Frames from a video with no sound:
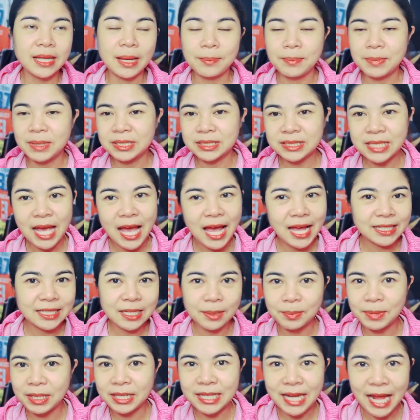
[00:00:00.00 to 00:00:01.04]
ธรรมชาติ
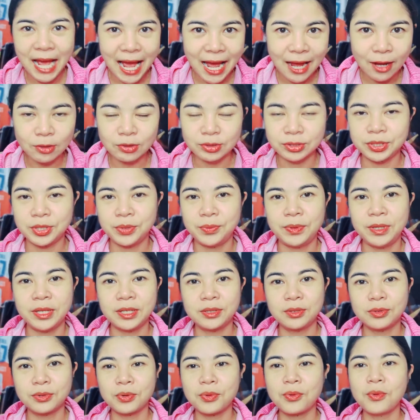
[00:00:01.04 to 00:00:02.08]
ธรรมดาของชีวิ
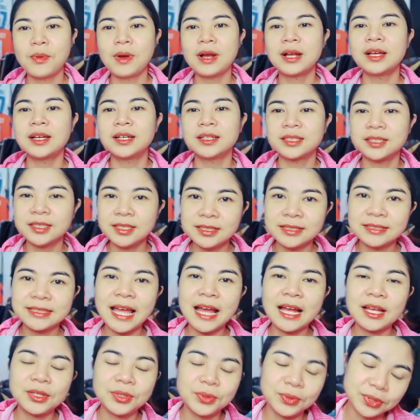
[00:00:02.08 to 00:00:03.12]
ตรู้ว่าเกิดขึ้น
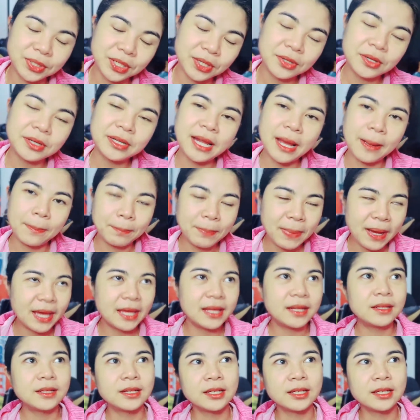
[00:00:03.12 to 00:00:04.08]
ตั้งอยู่เดี๋ยวก็ดับไป